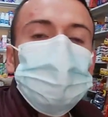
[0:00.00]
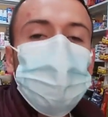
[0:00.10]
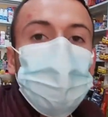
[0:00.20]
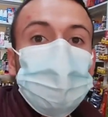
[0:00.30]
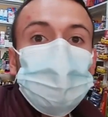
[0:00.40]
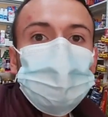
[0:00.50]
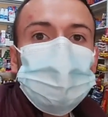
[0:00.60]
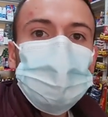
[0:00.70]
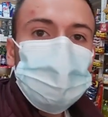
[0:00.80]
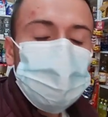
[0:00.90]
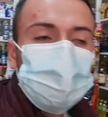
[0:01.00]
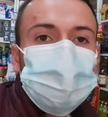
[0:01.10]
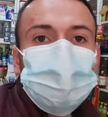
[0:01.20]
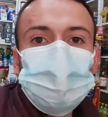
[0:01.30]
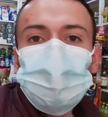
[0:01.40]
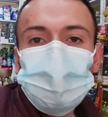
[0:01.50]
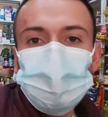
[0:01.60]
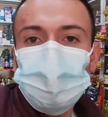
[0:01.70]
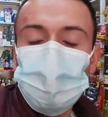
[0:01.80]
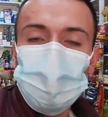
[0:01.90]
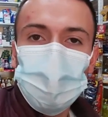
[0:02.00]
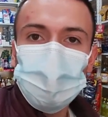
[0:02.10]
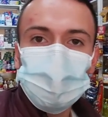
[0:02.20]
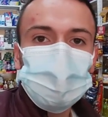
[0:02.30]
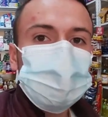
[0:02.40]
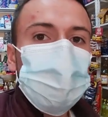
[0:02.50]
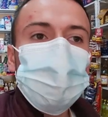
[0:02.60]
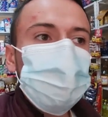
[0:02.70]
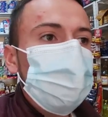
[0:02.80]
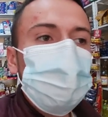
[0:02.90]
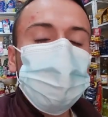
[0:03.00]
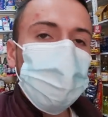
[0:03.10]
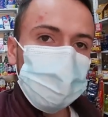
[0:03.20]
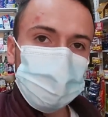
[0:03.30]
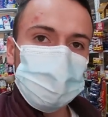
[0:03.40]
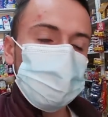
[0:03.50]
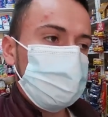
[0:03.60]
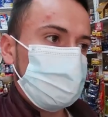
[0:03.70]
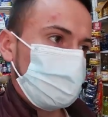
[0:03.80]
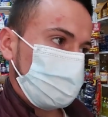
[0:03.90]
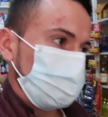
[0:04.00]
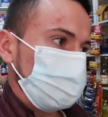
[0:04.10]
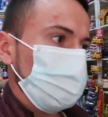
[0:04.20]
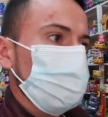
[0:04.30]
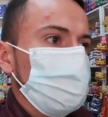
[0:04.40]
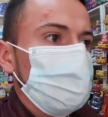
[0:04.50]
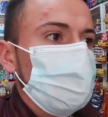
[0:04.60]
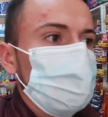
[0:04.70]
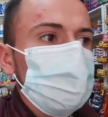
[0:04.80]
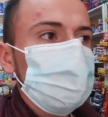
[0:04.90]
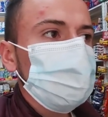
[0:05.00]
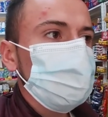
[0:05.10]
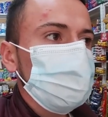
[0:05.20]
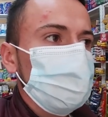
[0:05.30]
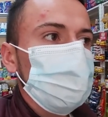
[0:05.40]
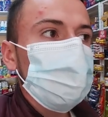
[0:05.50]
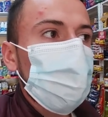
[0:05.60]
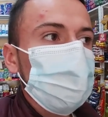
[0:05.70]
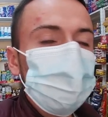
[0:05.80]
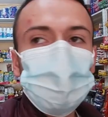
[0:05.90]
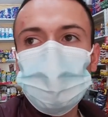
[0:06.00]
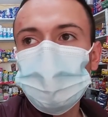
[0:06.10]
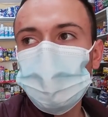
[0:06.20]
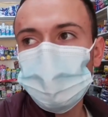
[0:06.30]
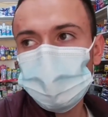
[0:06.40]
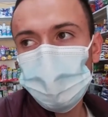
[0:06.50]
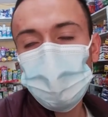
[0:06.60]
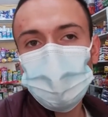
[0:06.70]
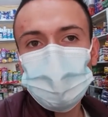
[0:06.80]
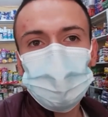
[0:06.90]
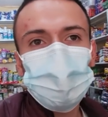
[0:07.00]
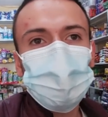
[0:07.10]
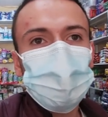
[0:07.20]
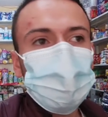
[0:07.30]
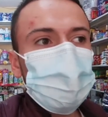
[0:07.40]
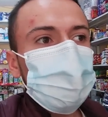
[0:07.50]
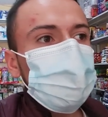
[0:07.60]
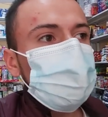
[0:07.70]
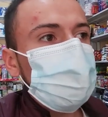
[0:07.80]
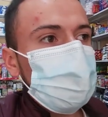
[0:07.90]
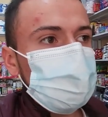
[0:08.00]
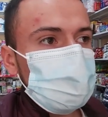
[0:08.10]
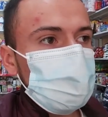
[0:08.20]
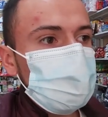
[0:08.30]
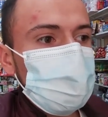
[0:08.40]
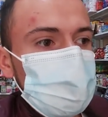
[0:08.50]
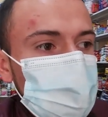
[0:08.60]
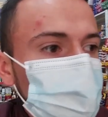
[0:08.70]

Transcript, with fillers: que llegue alguien con un billete falso, yo se lo rompo, perro, y sabe que piérdase, weón. Lo mismo los, los ladrones, weón. La gente que digamos que lo vea uno